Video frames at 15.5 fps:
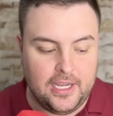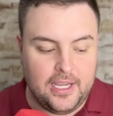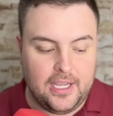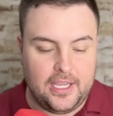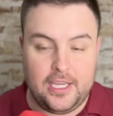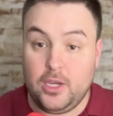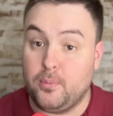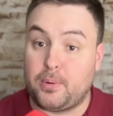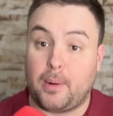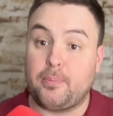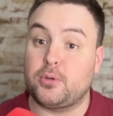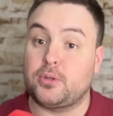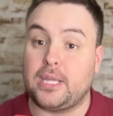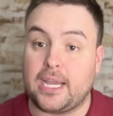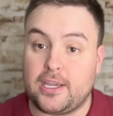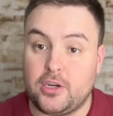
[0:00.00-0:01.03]
E o próprio
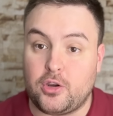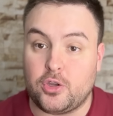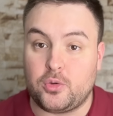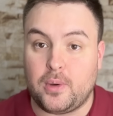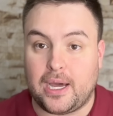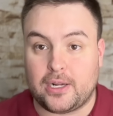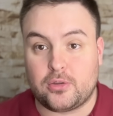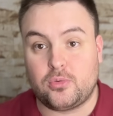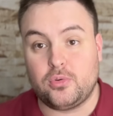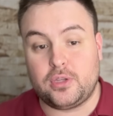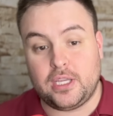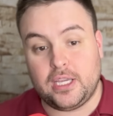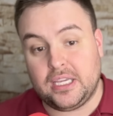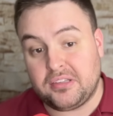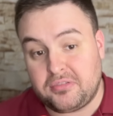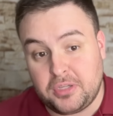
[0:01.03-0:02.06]
técnico Eduardo
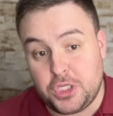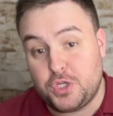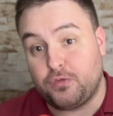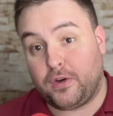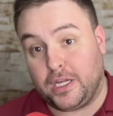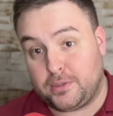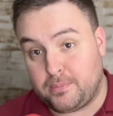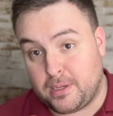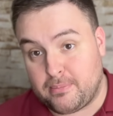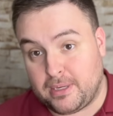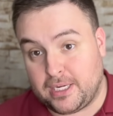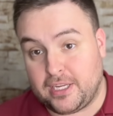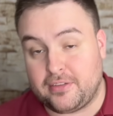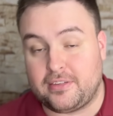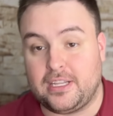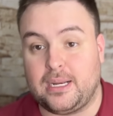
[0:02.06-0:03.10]
Cudê, se de fato
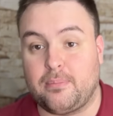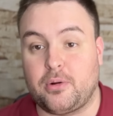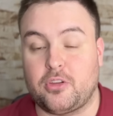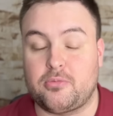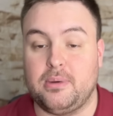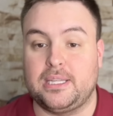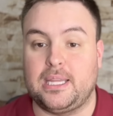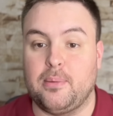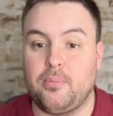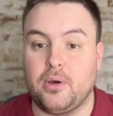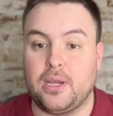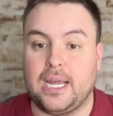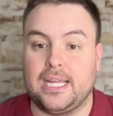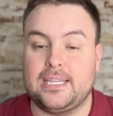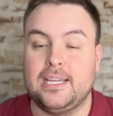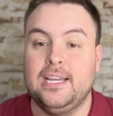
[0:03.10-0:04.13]
permanecer na próxima
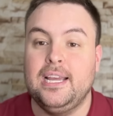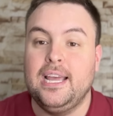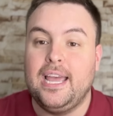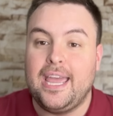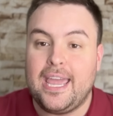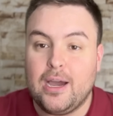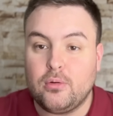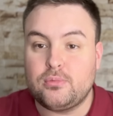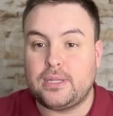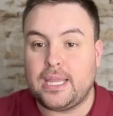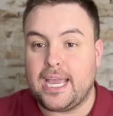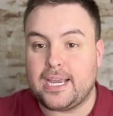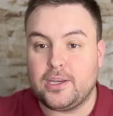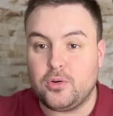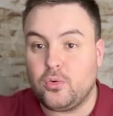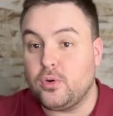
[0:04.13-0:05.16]
temporada, é um
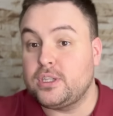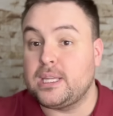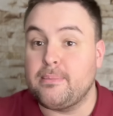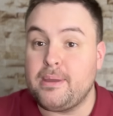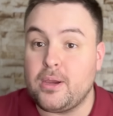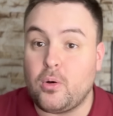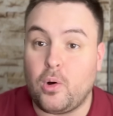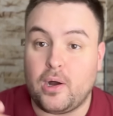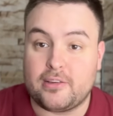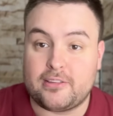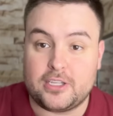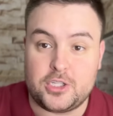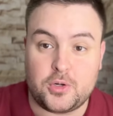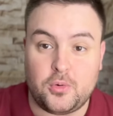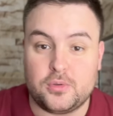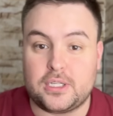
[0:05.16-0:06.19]
técnico que também gosta
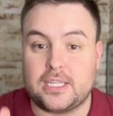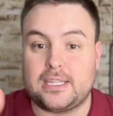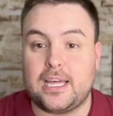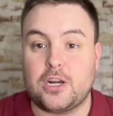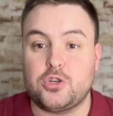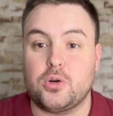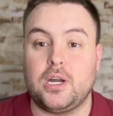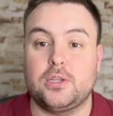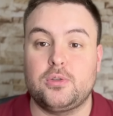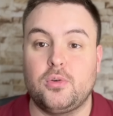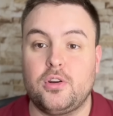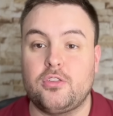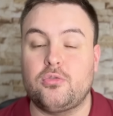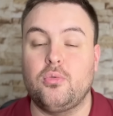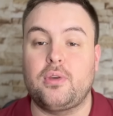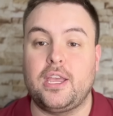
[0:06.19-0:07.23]
de contratar jogadores
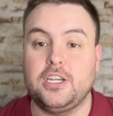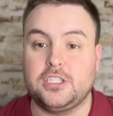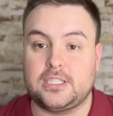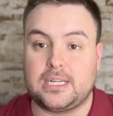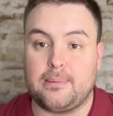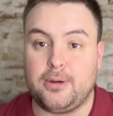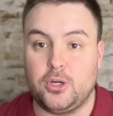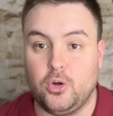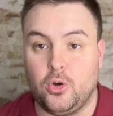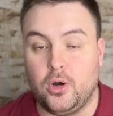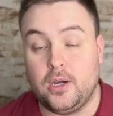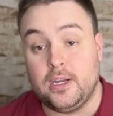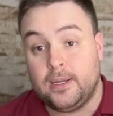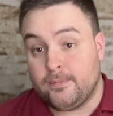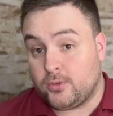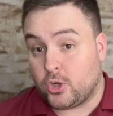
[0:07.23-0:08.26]
com quem já trabalhou.
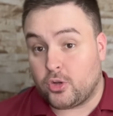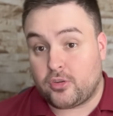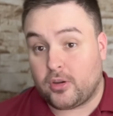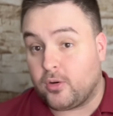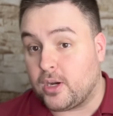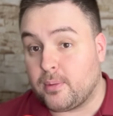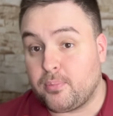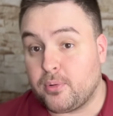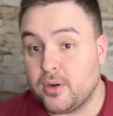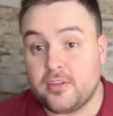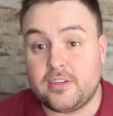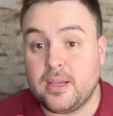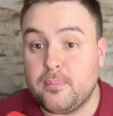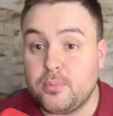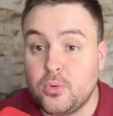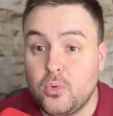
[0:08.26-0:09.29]
Trouxe agora, por
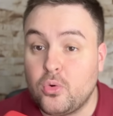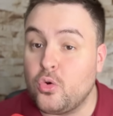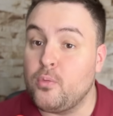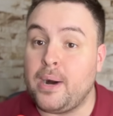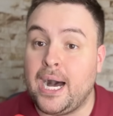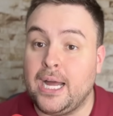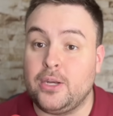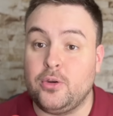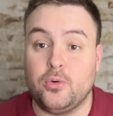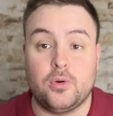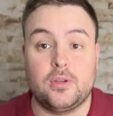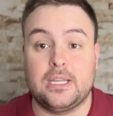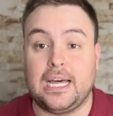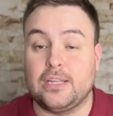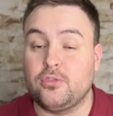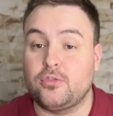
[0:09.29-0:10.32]
exemplo, o Hugo Malho,
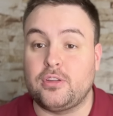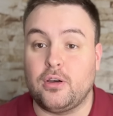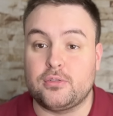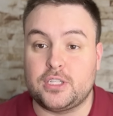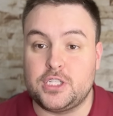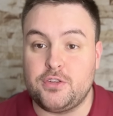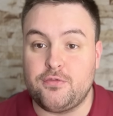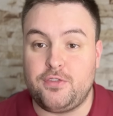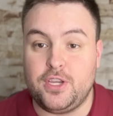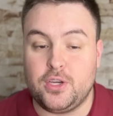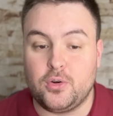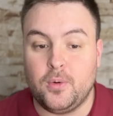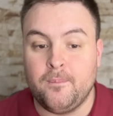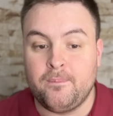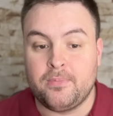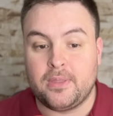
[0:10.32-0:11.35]
lá do Celta de
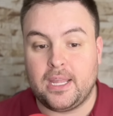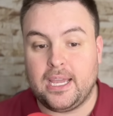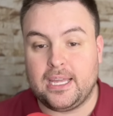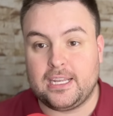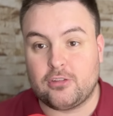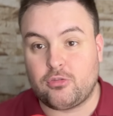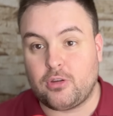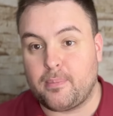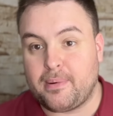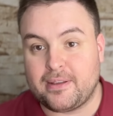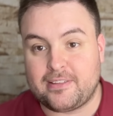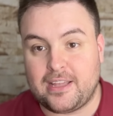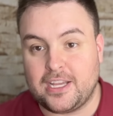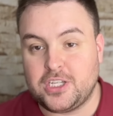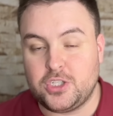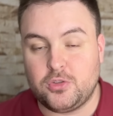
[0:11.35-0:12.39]
Vigo. Né, na sua
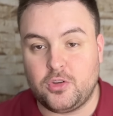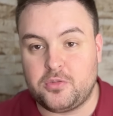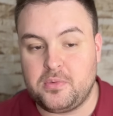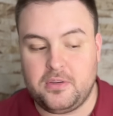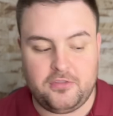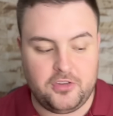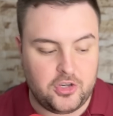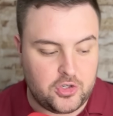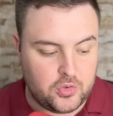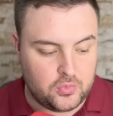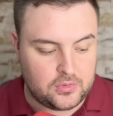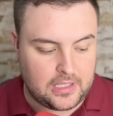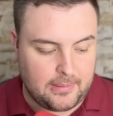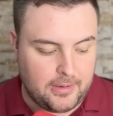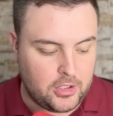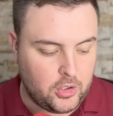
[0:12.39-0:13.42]
passagem em 2021,
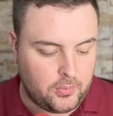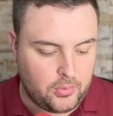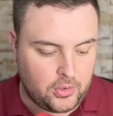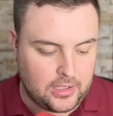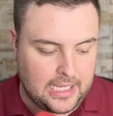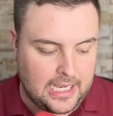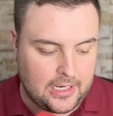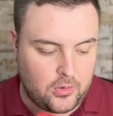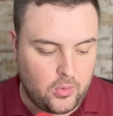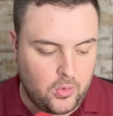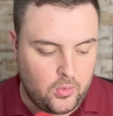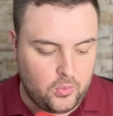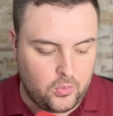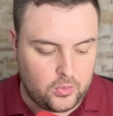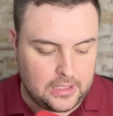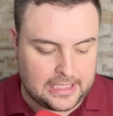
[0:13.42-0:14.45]
trabalhou por lá com
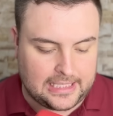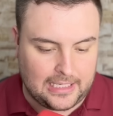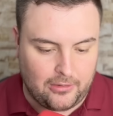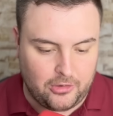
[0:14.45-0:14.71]
o lateral